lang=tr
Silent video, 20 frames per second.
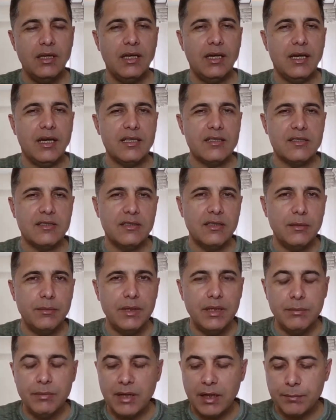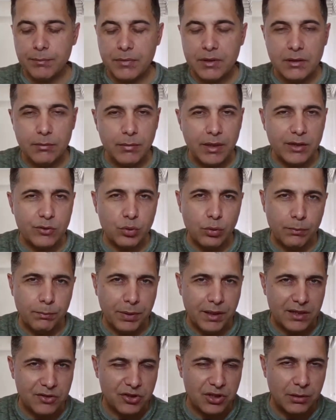Aslında benim yaptığım atom
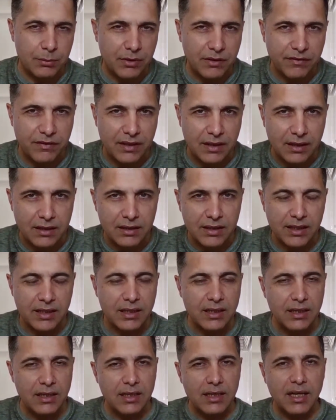parçalamak falan değil.